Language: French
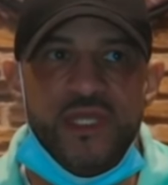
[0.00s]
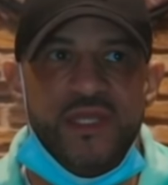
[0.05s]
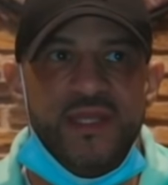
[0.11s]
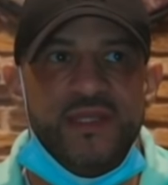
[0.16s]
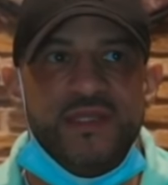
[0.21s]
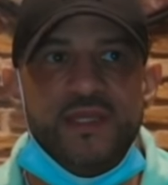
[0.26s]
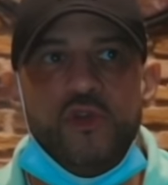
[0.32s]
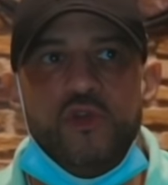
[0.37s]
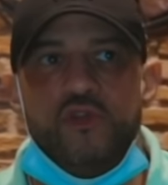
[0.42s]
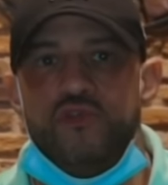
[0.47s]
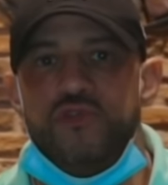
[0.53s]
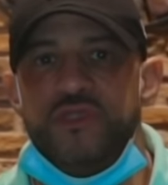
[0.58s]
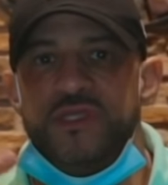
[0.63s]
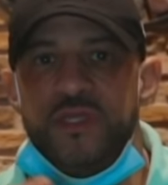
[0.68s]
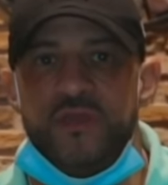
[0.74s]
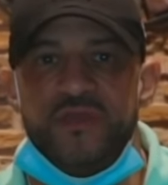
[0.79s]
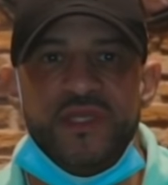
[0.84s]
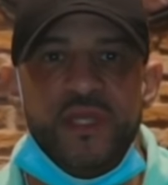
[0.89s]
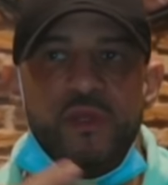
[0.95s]
C'est-à-dire que d'une
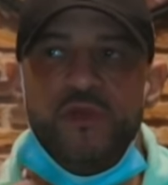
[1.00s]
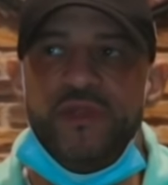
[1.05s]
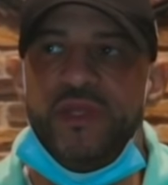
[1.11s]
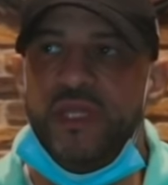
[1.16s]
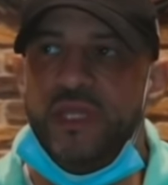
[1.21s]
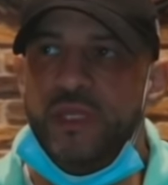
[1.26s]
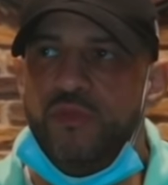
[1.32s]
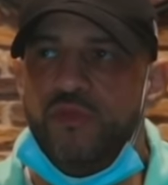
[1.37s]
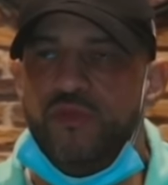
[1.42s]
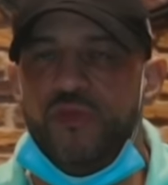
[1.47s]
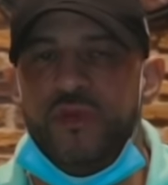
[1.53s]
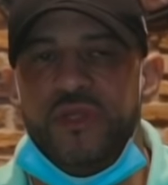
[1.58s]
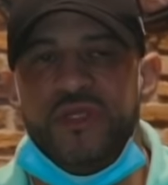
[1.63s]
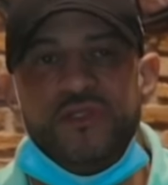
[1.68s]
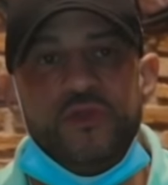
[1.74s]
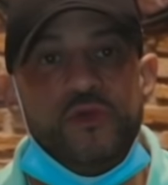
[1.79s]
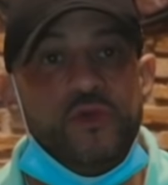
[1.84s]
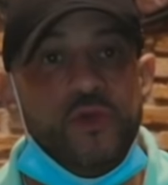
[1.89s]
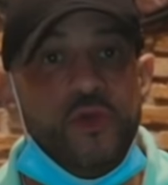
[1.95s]
séance à l'autre, un débutant,
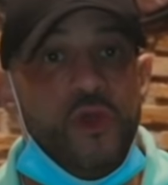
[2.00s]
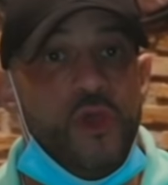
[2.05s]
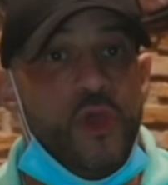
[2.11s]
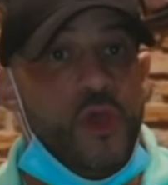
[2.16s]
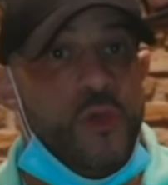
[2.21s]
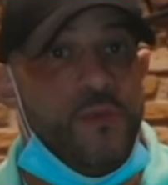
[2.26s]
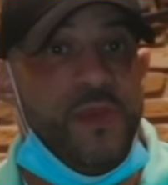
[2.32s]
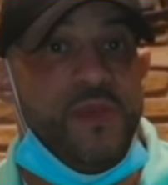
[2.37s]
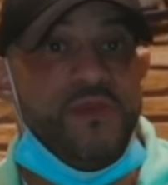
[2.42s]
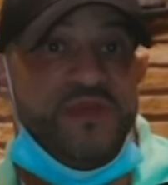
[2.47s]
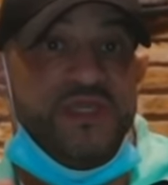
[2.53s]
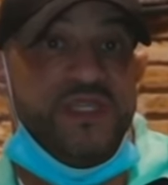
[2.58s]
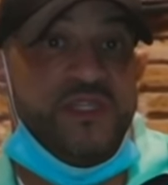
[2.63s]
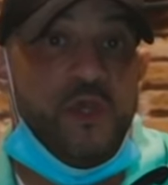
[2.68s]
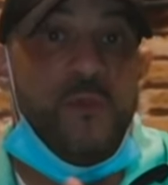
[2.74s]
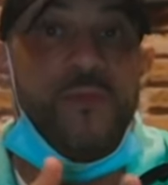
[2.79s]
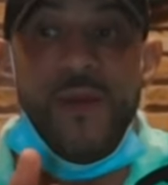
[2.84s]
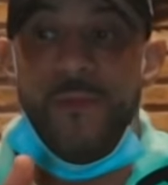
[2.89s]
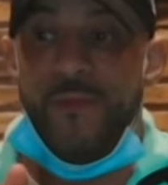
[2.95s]
il sent que, même s'il
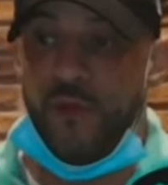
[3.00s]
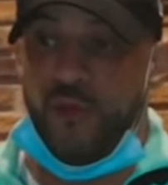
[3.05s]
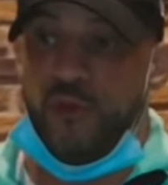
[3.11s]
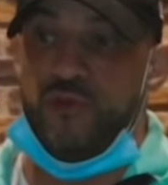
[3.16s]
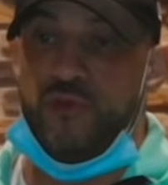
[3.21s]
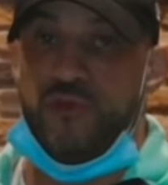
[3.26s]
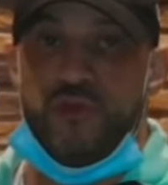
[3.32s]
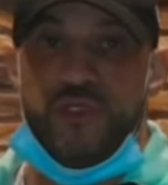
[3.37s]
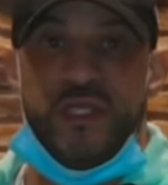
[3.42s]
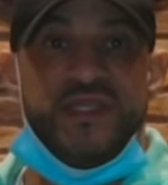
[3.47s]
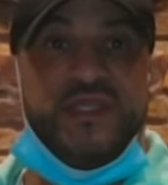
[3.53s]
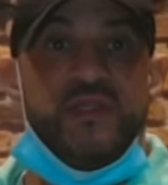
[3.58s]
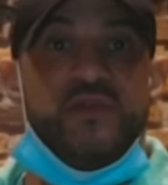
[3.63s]
ne sent pas pendant sa